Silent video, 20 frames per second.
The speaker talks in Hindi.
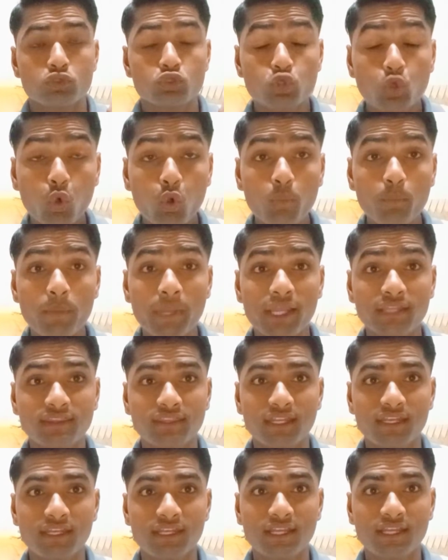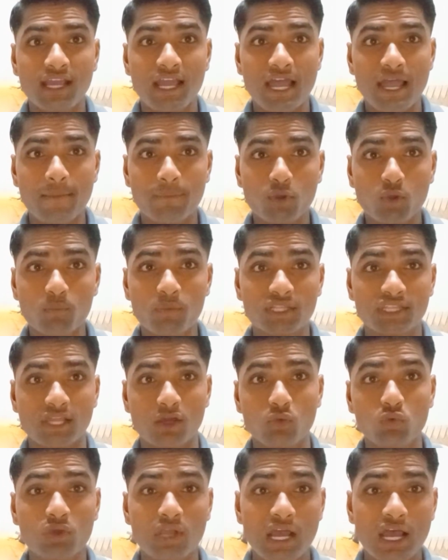जो मैं तरीका आपको
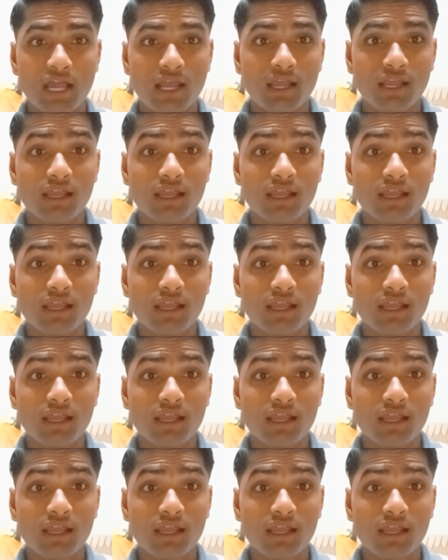बताऊंगा